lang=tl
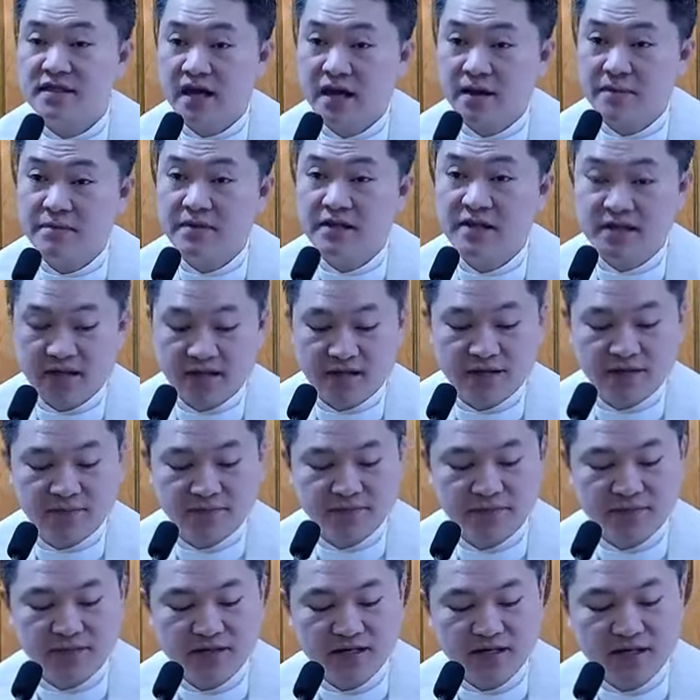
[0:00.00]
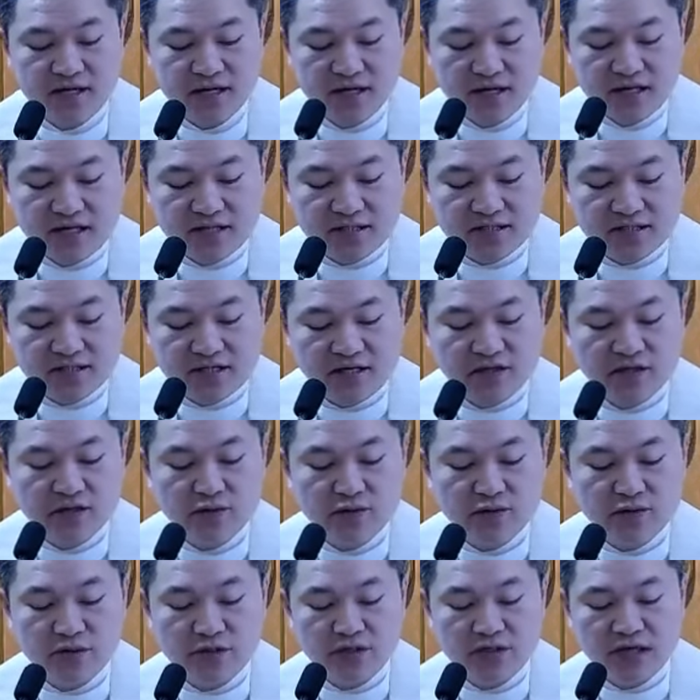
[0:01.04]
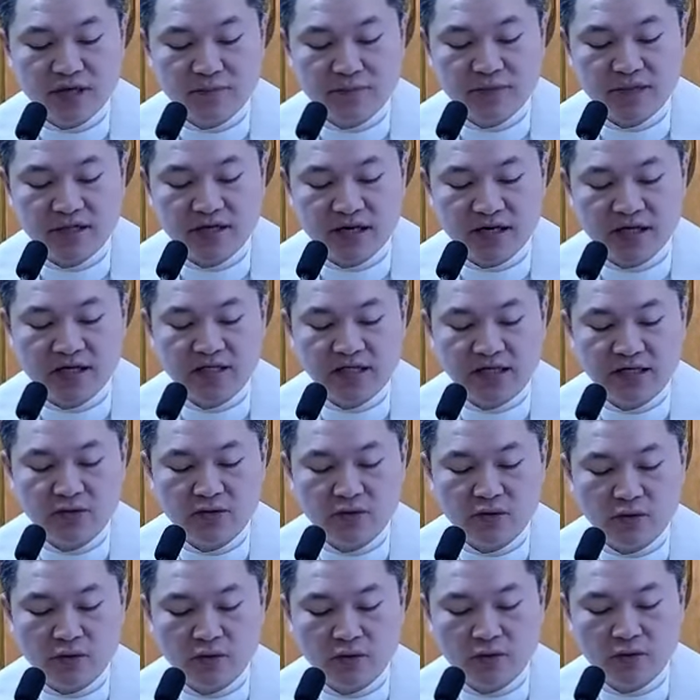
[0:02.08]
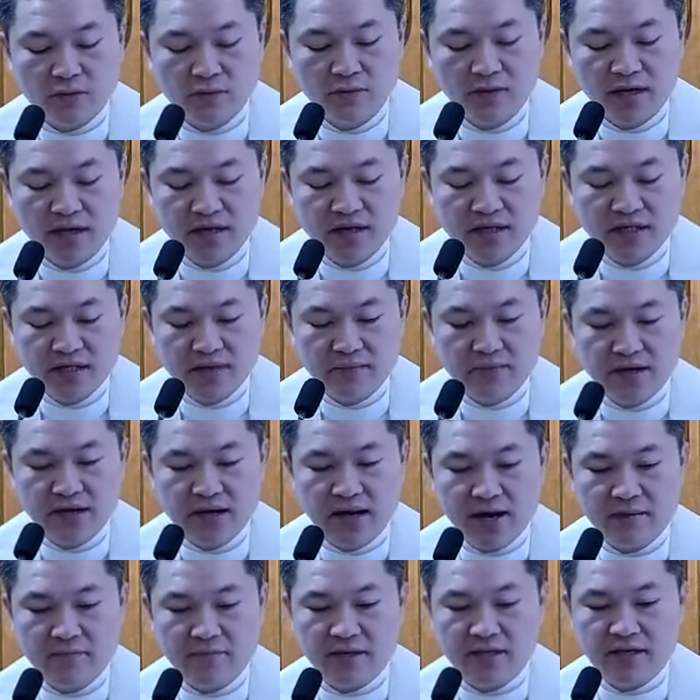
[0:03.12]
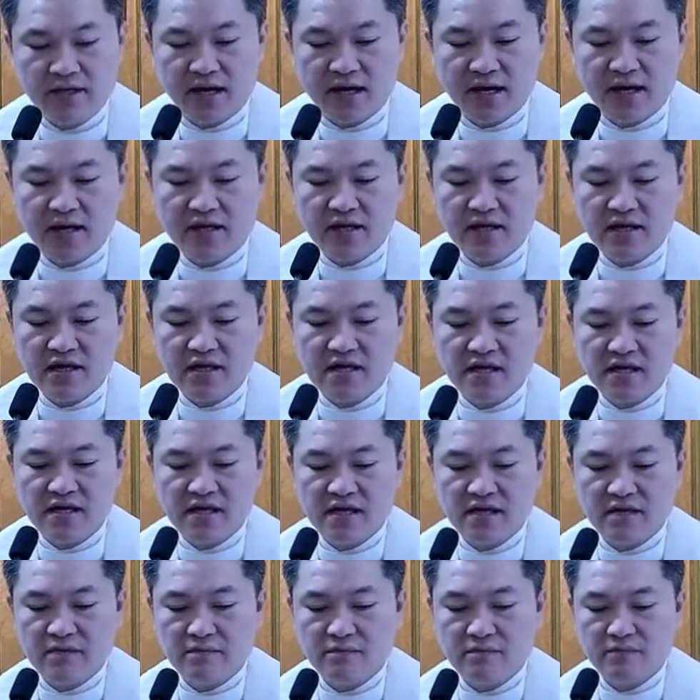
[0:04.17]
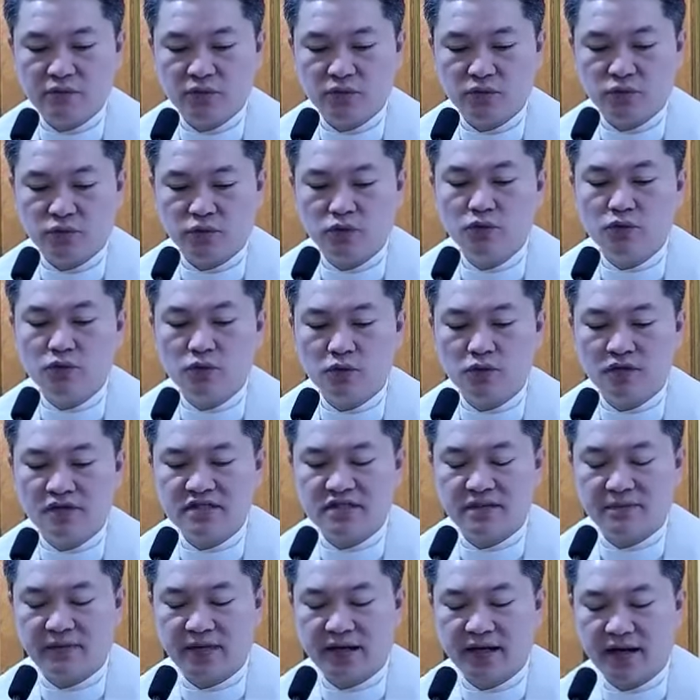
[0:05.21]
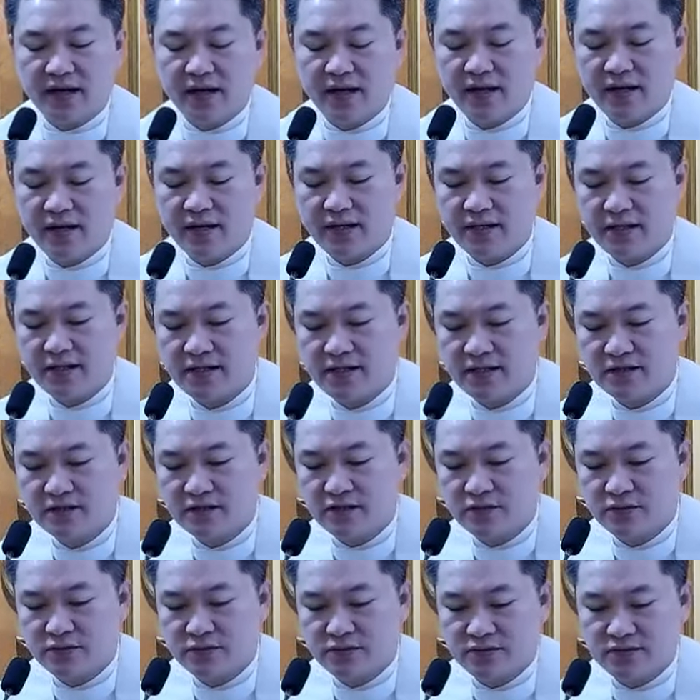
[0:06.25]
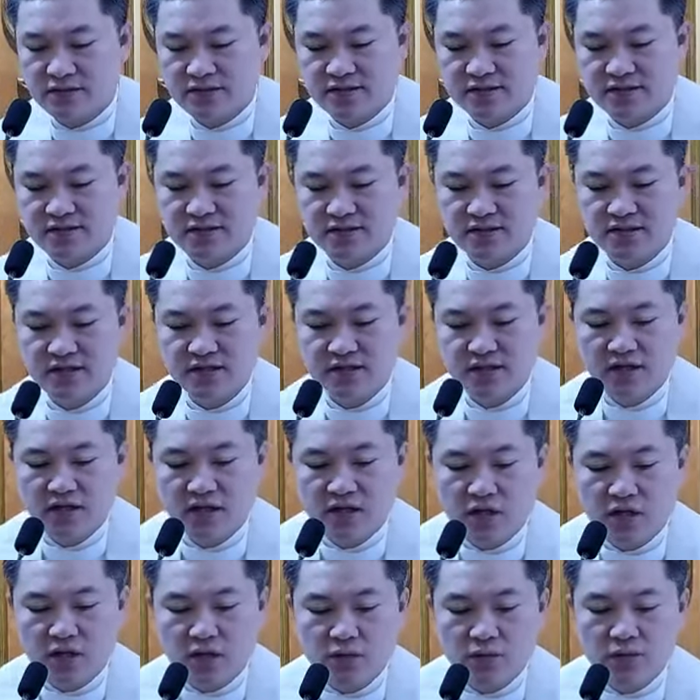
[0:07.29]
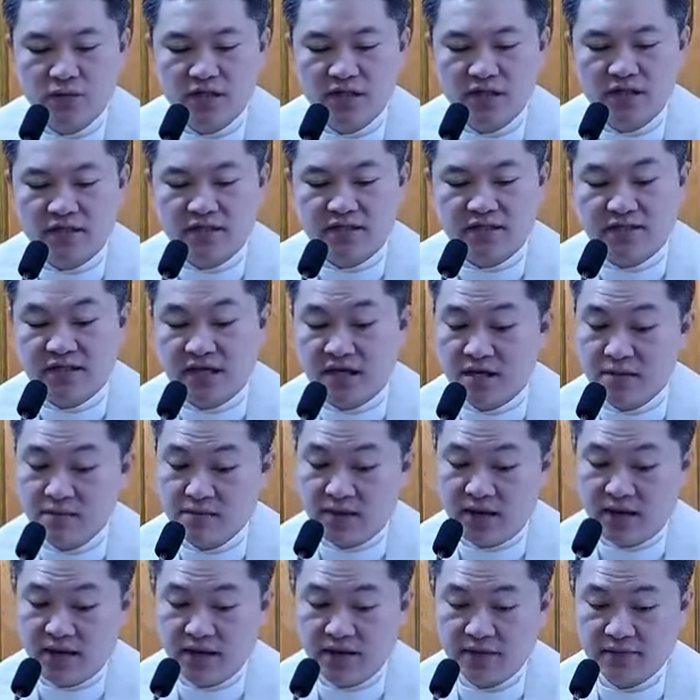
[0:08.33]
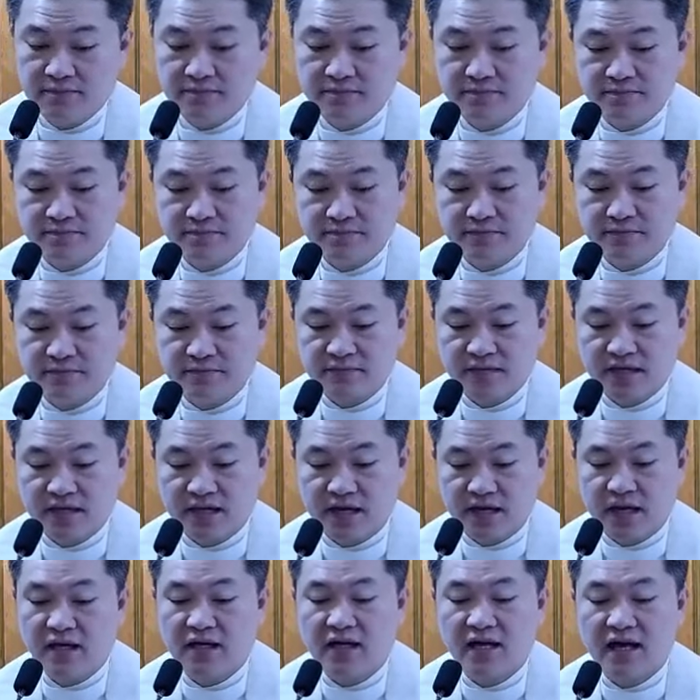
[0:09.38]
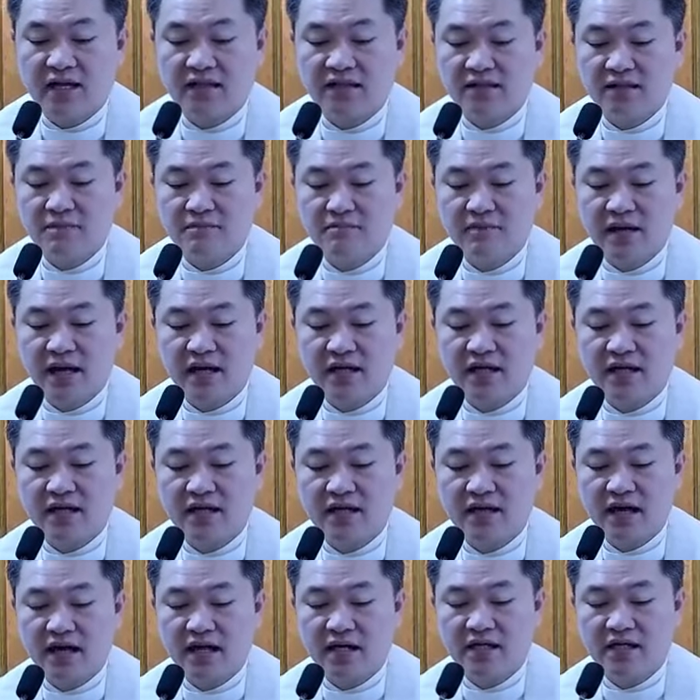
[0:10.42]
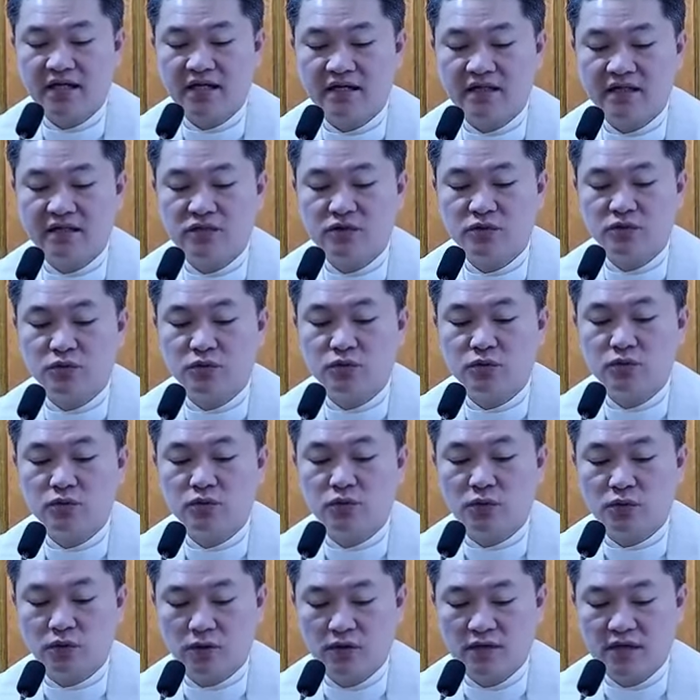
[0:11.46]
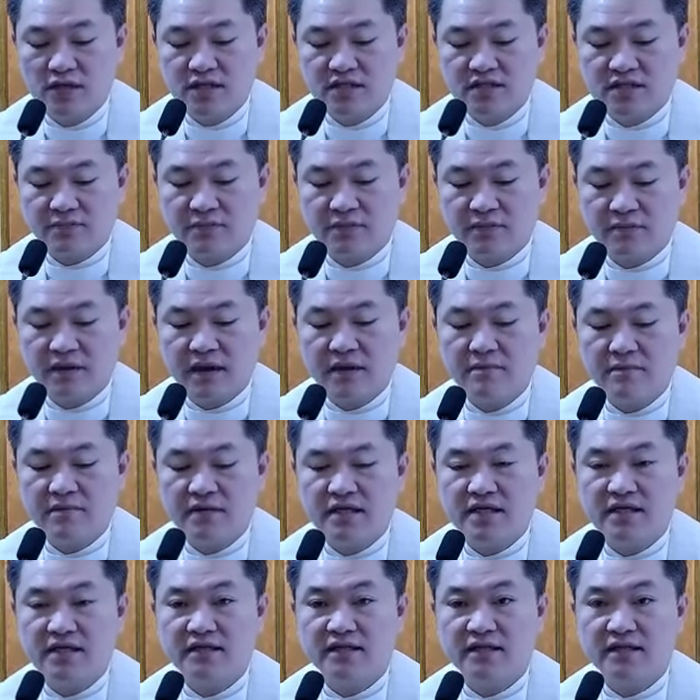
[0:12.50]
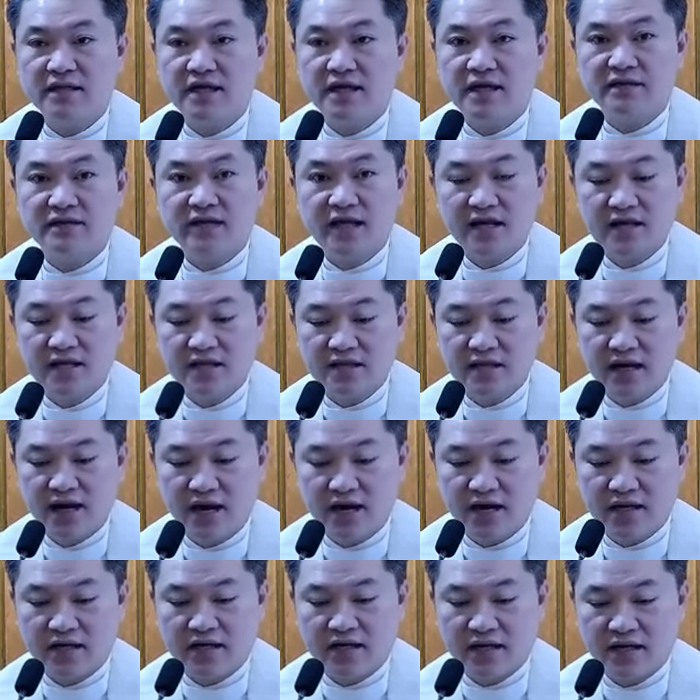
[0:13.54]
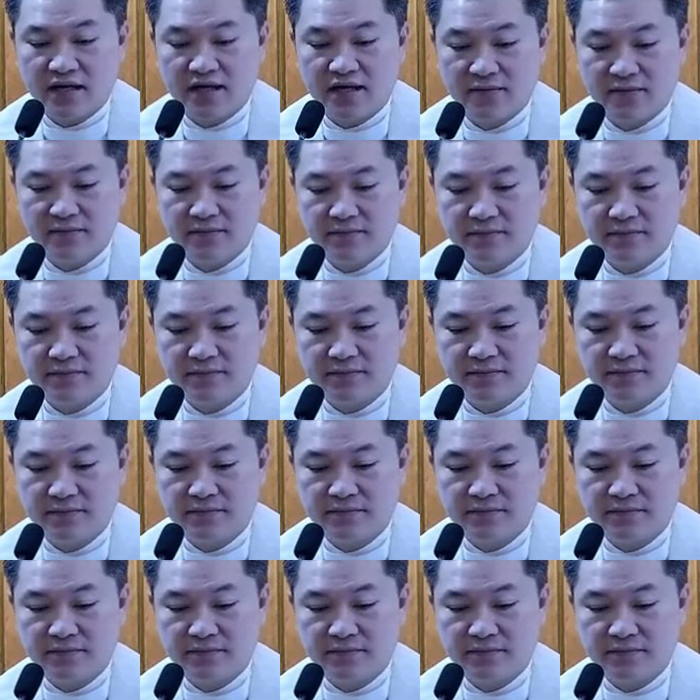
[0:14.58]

Sinabi niya, Sa inyo'y ipinagkaloob na malaman ang lihim tungkol sa paghahari ng Diyos. Ngunit sa iba, ang lahat ng bagay ay itinuturo sa pamamagitan ng talinhaga.